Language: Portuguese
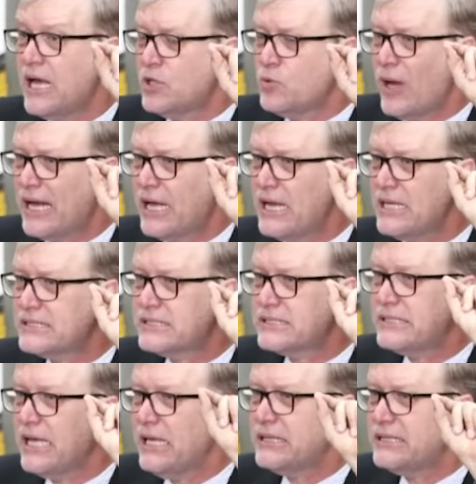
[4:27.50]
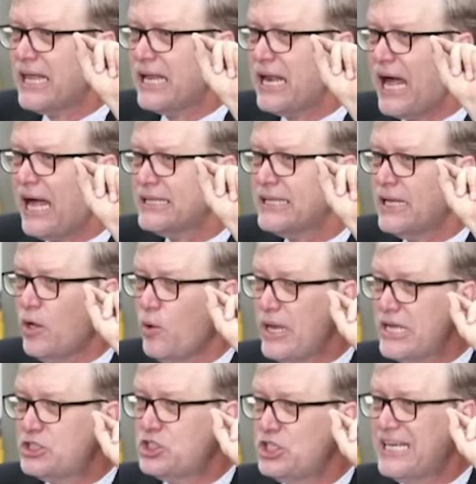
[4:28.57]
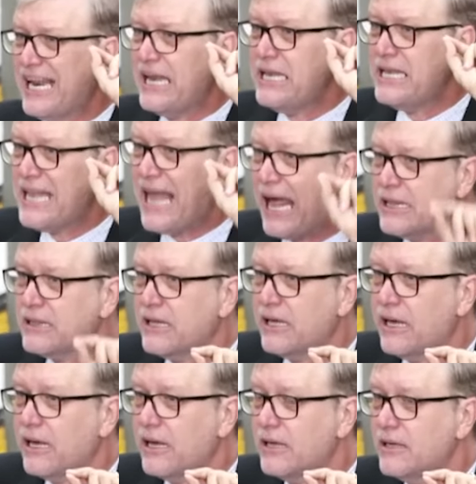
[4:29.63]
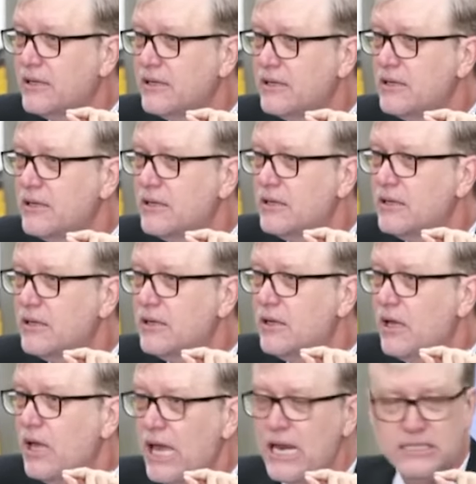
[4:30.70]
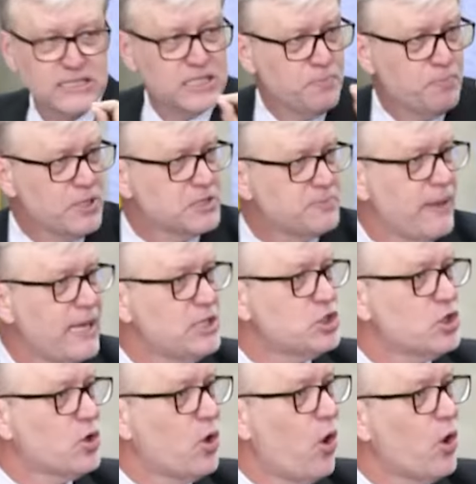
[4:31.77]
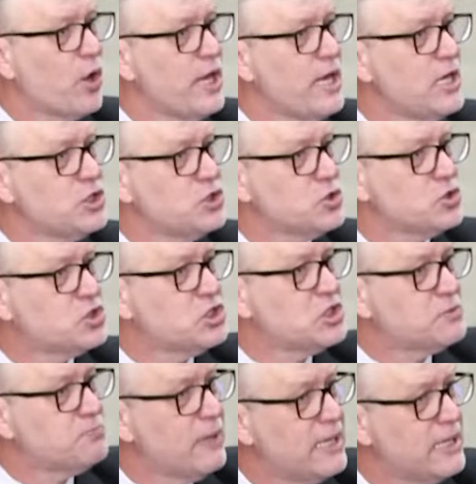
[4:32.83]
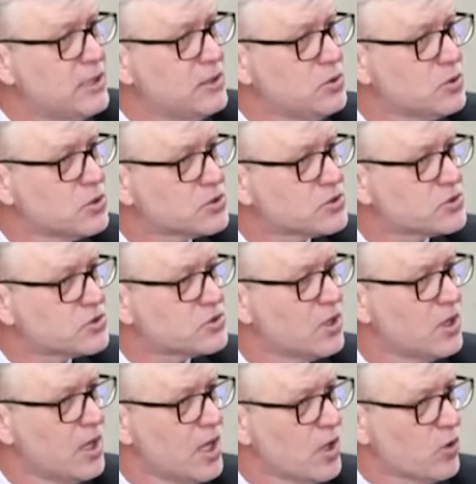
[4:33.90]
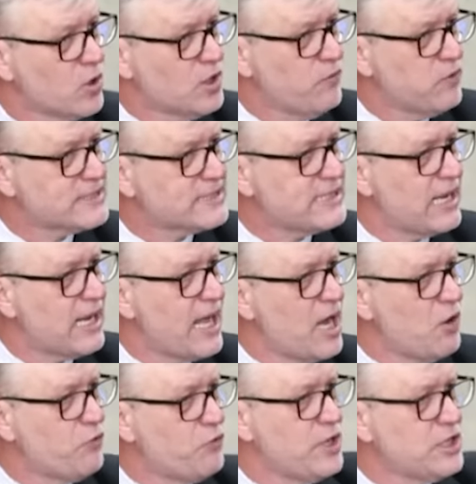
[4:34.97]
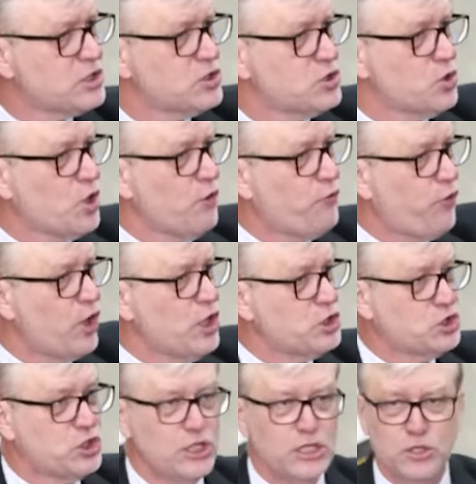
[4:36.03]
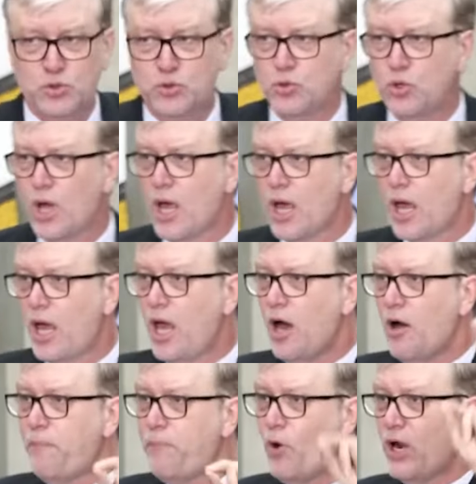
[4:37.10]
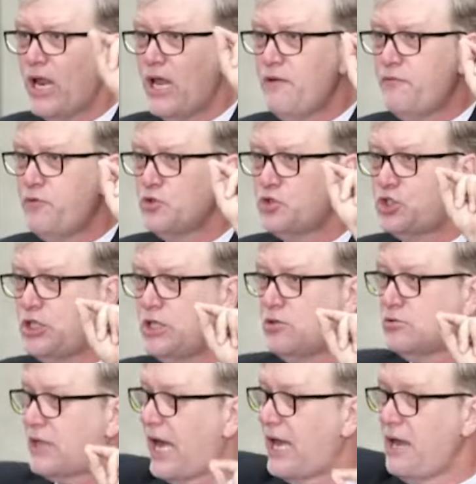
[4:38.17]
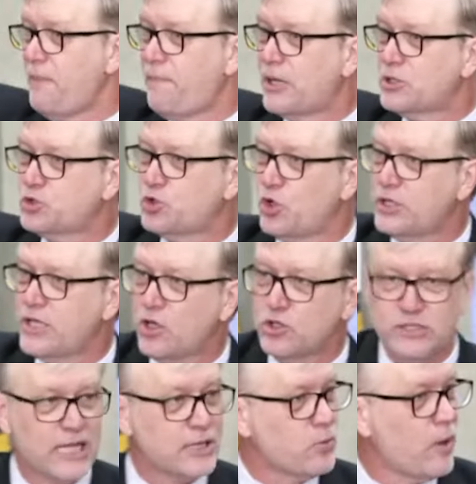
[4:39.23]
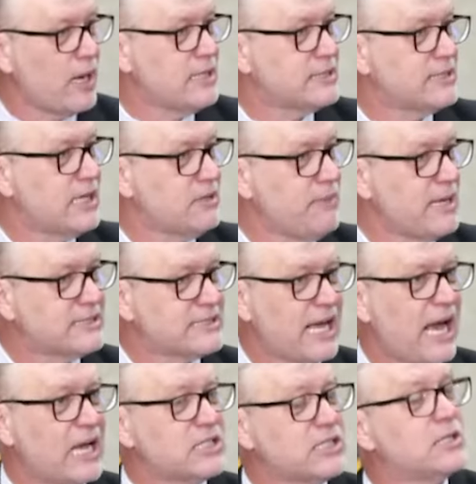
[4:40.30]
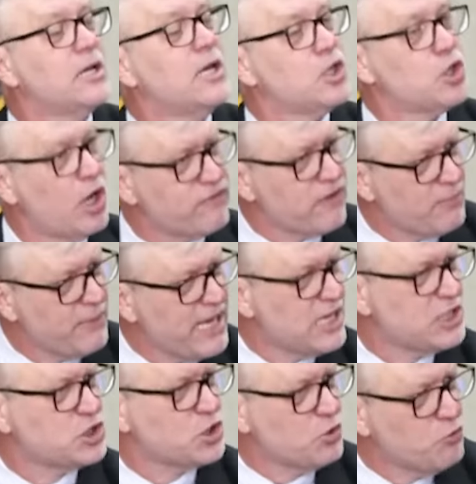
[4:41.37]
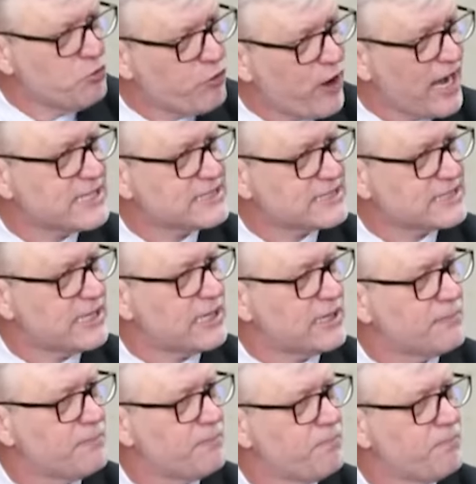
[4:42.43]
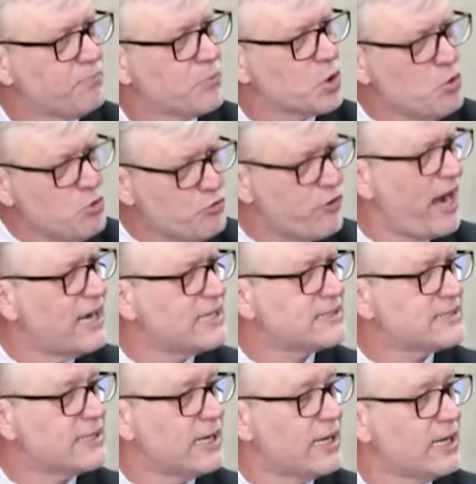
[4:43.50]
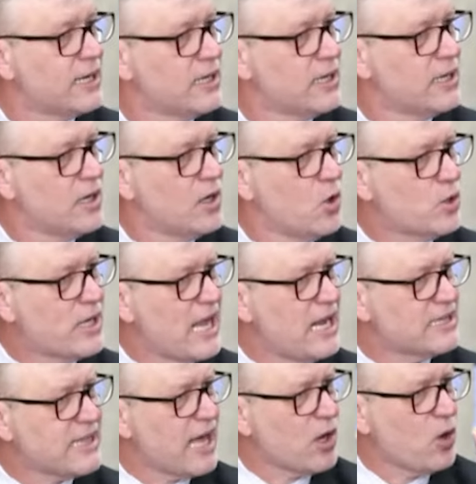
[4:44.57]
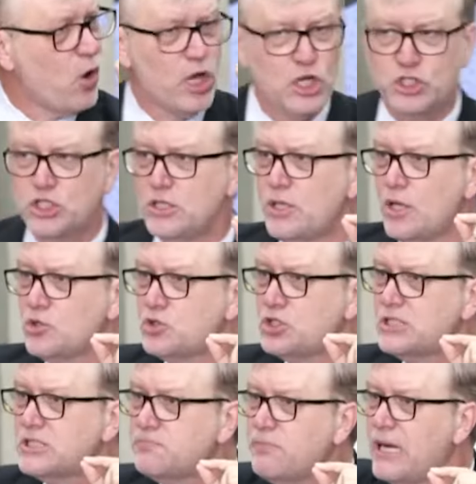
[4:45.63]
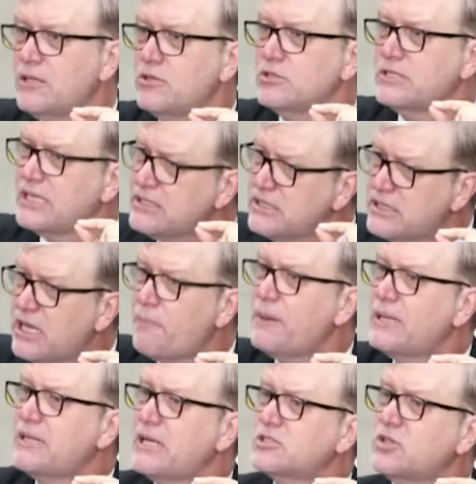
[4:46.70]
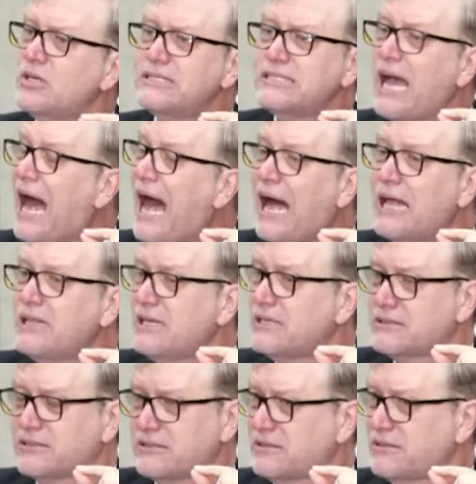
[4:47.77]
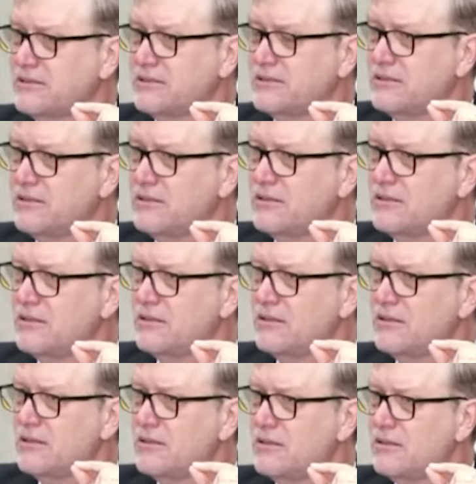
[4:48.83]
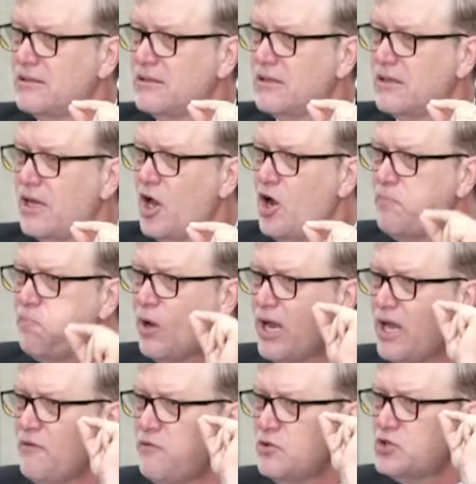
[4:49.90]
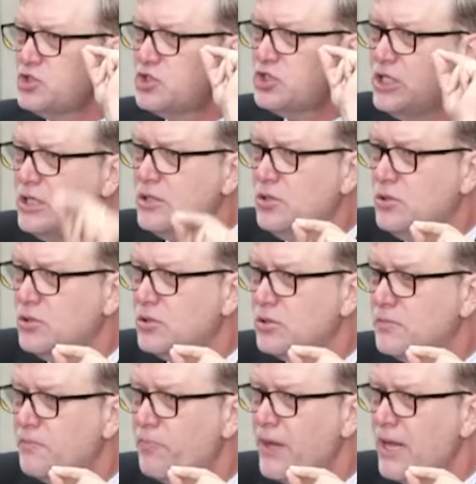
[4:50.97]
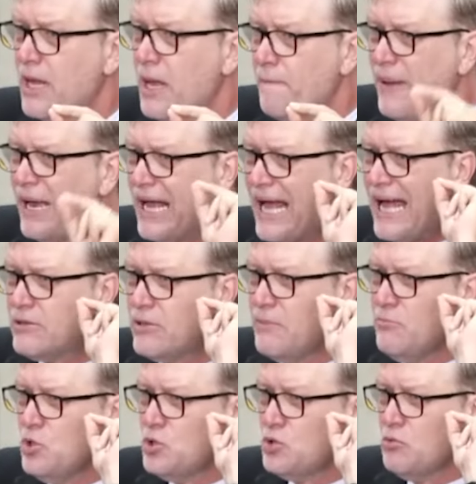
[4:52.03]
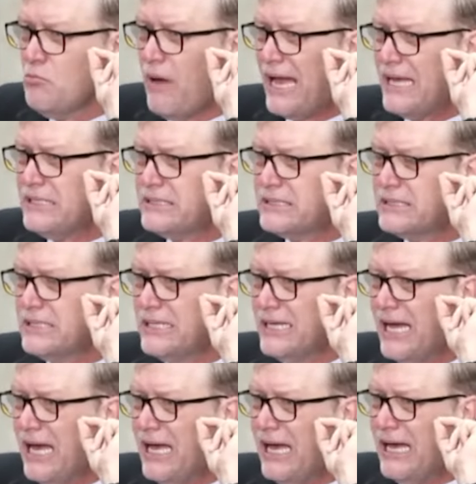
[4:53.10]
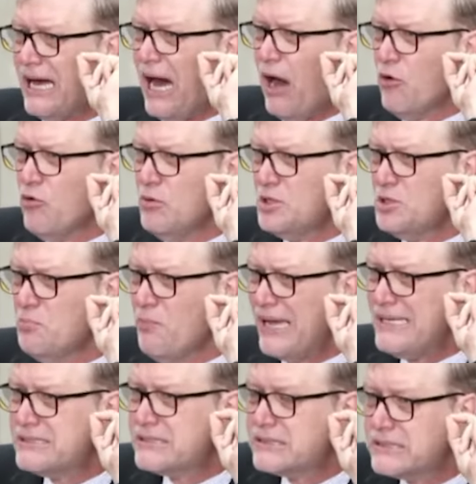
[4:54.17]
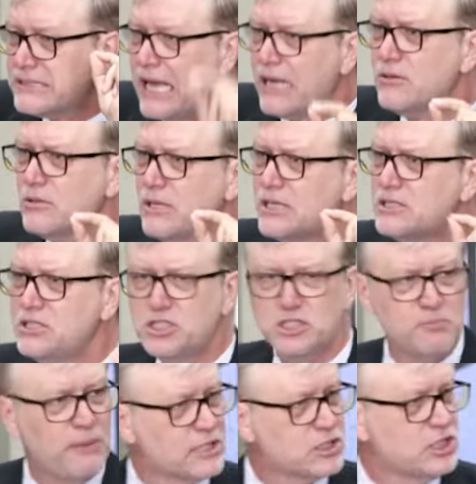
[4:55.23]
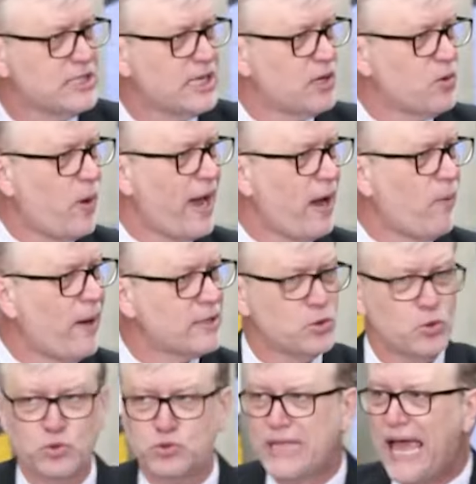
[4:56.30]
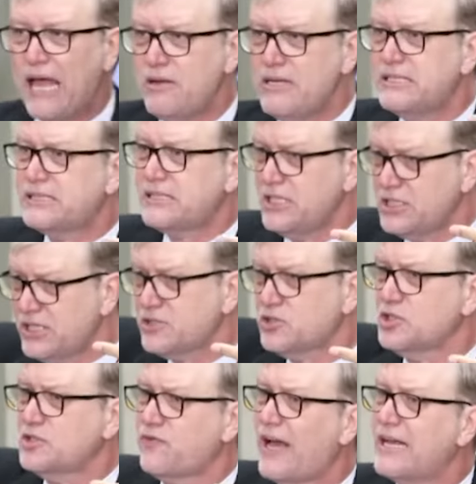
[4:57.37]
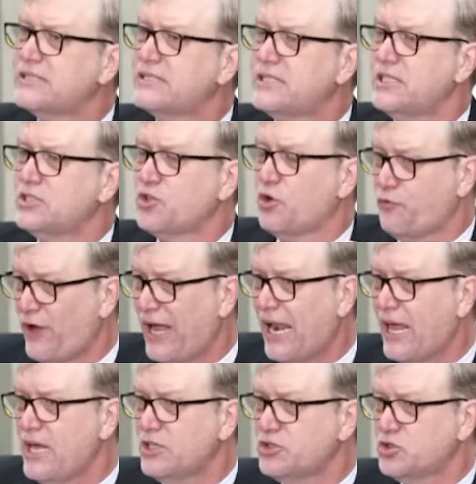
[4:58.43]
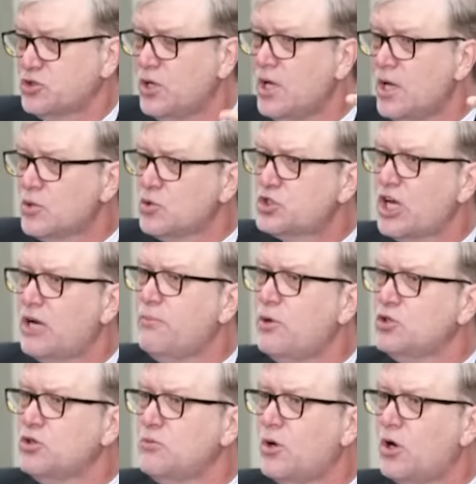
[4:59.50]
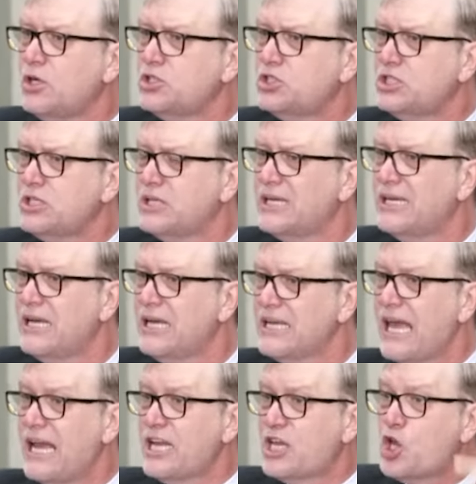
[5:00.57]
não acrescenta nada, não retira nada. Ele simplesmente corrige os desmandos. Quando você leu, vistes o que foi dito, eu, porém, vos digo, está aí, pastor, Deus está atualizando mensagem, novamente, conversa, conversa o que ele está corrigindo é os desmandos e as interpretações erradas. Eu, porém, vos digo: pecado é muito mais é algo muito mais sério do que a gente imagina, não é o adultério em si, Jesus faz isso ou fala isso no Sermão do Monte, aquele que